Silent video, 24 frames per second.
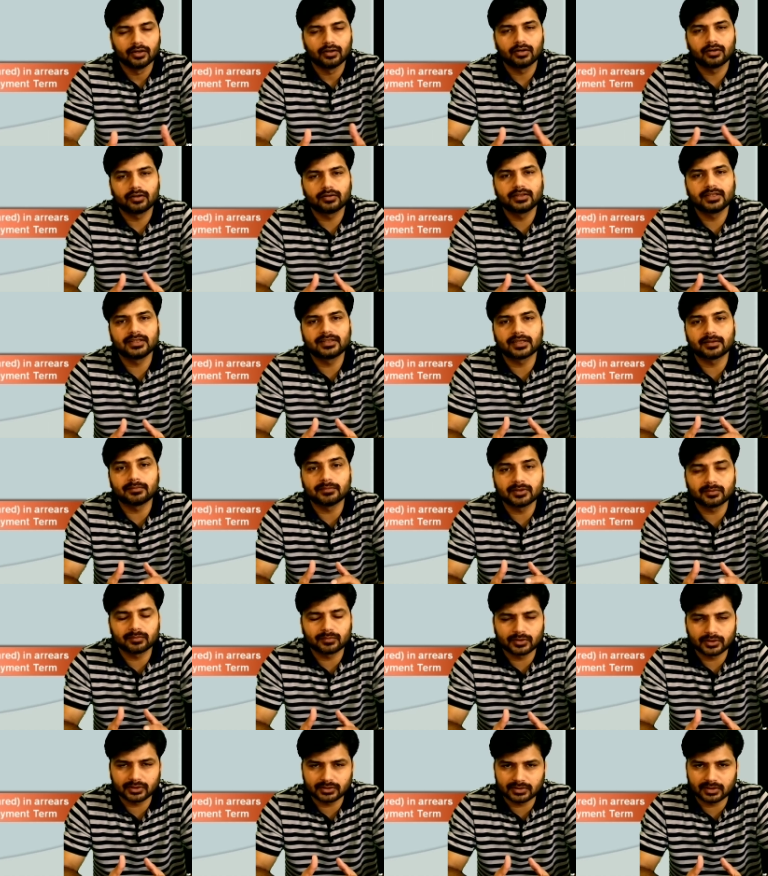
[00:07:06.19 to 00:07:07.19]
और ये टर्मिनल
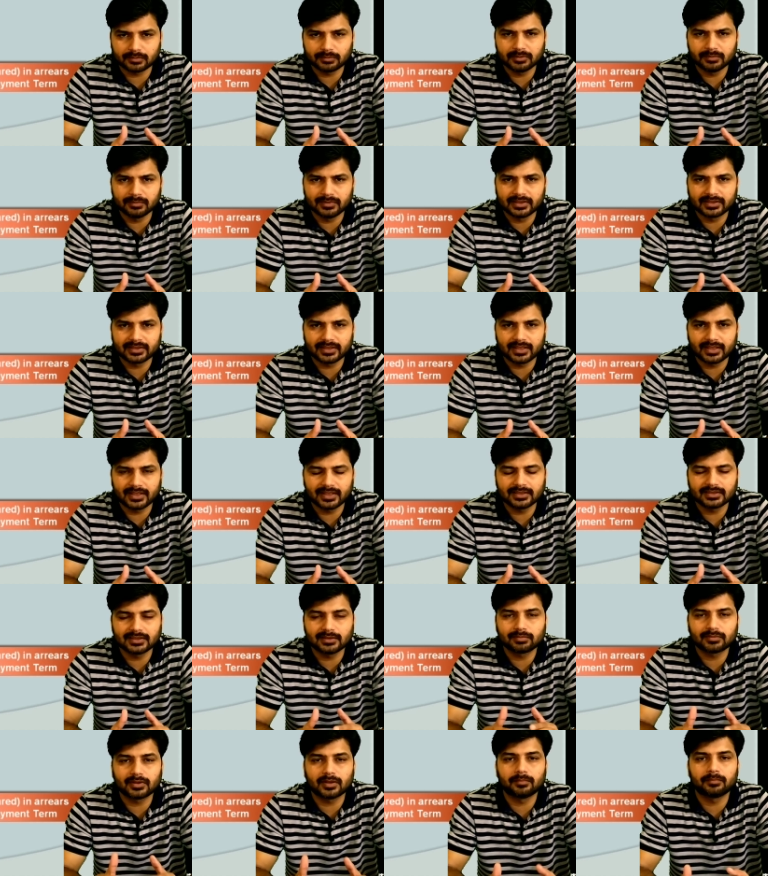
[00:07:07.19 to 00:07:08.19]
बोनस तभी मिलता है
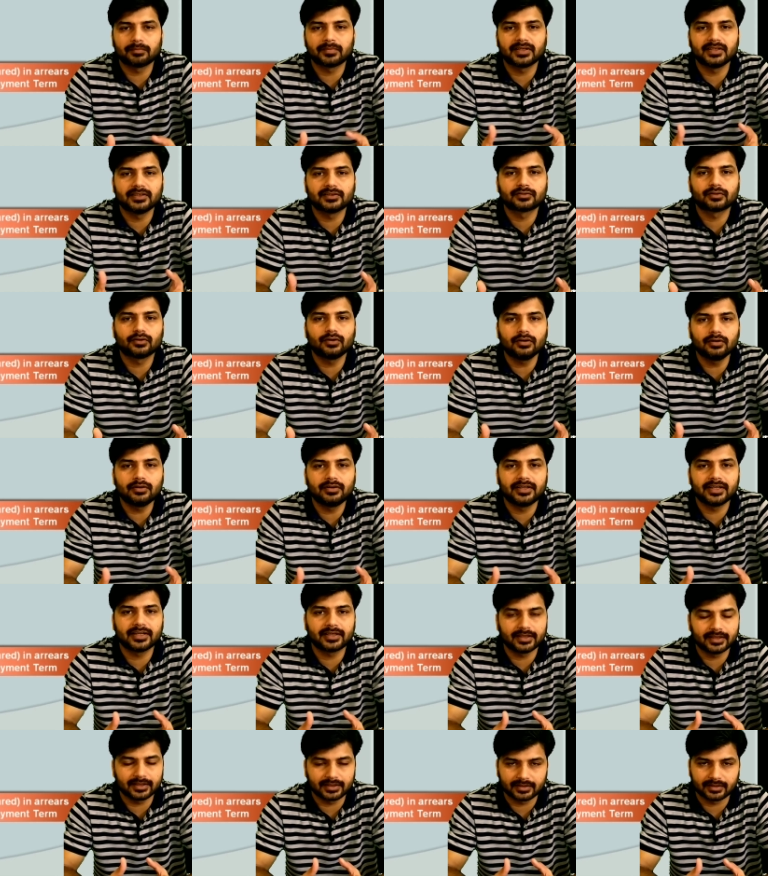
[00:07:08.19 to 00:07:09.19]
जब कंपनी इसको
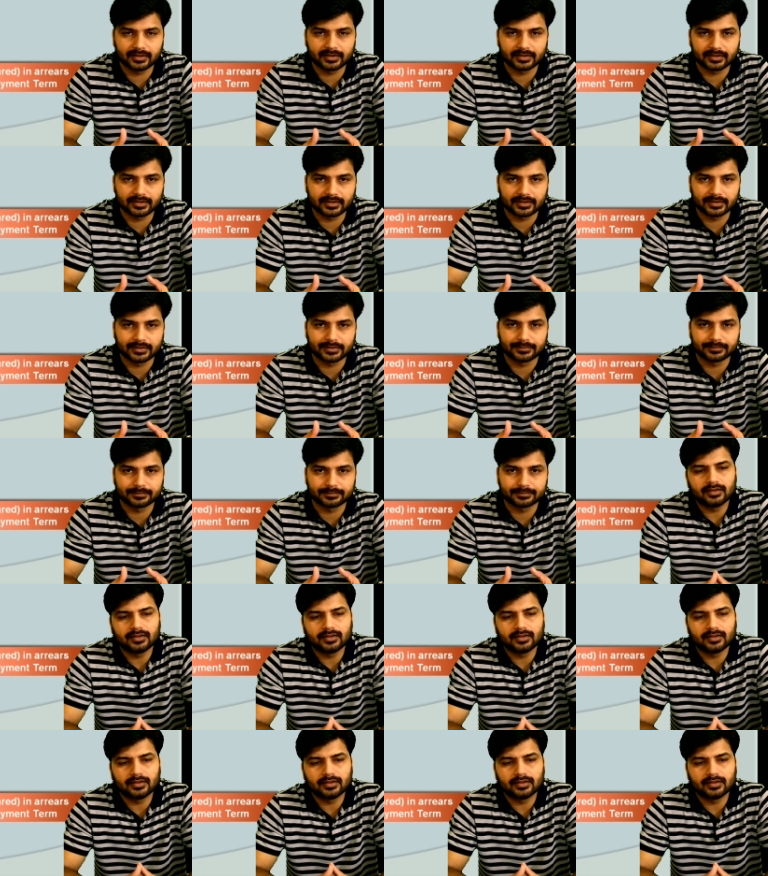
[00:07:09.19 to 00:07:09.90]
डिक्लेयर करती है